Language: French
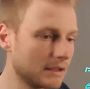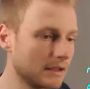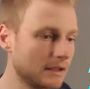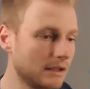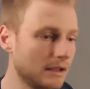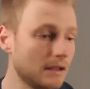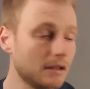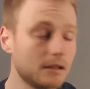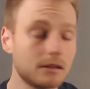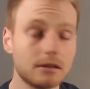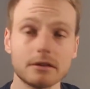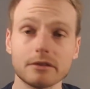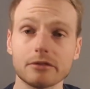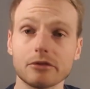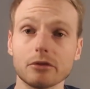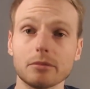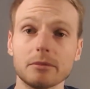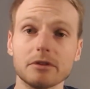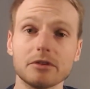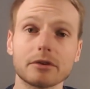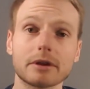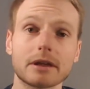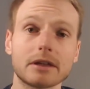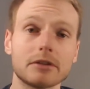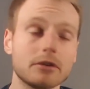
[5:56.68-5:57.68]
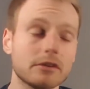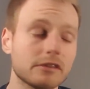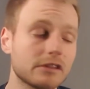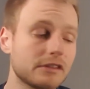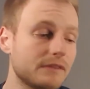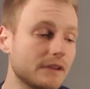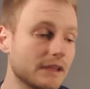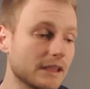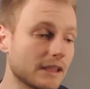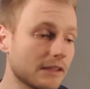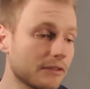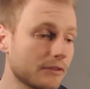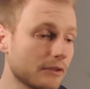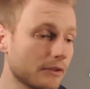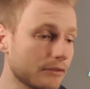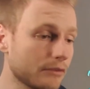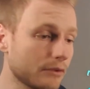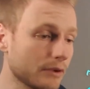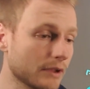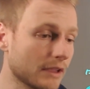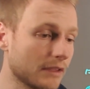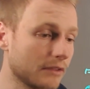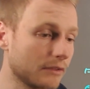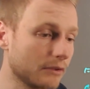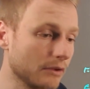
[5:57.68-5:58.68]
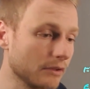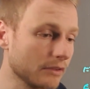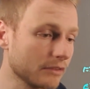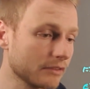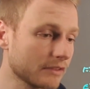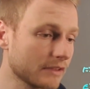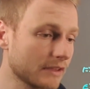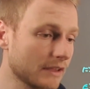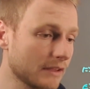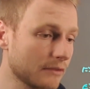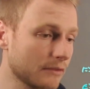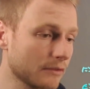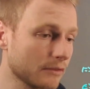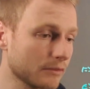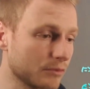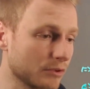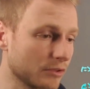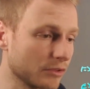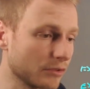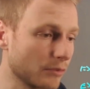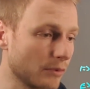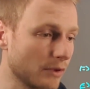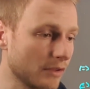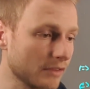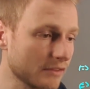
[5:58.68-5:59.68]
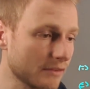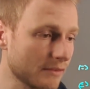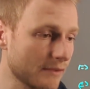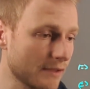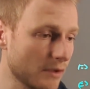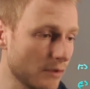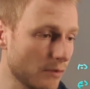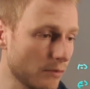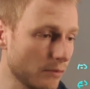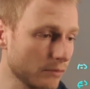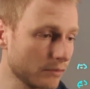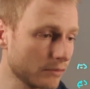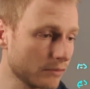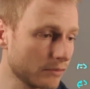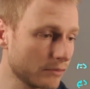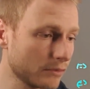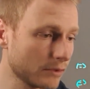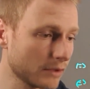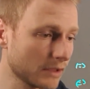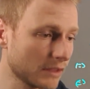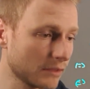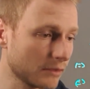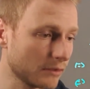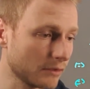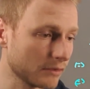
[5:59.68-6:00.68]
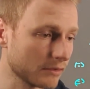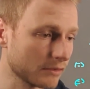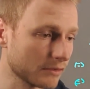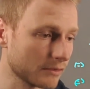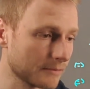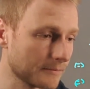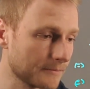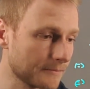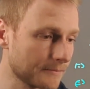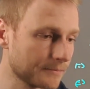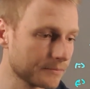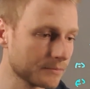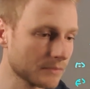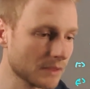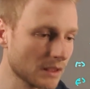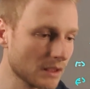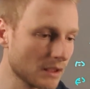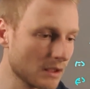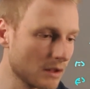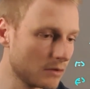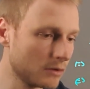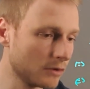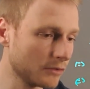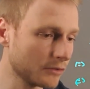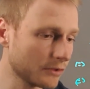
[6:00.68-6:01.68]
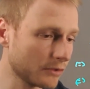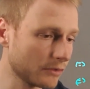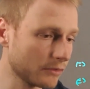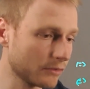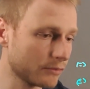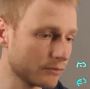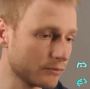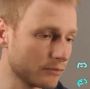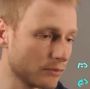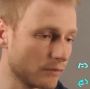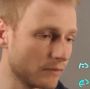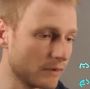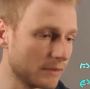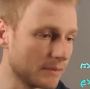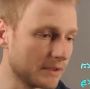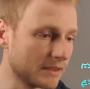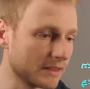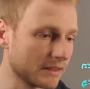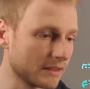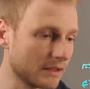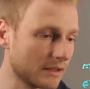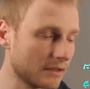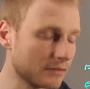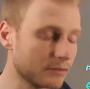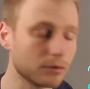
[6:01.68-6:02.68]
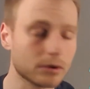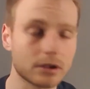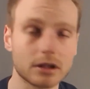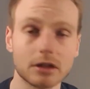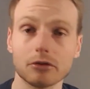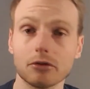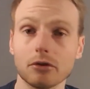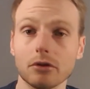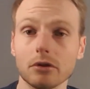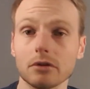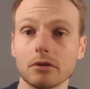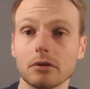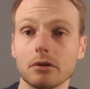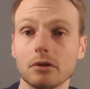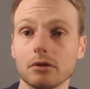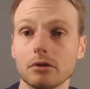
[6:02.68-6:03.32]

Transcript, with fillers: 1, si on le met sur 14, il devient 14 sur 14. 14 moins 3, ça fait 11 sur 14. L'autre en dessous, on va mettre 1 sur 14,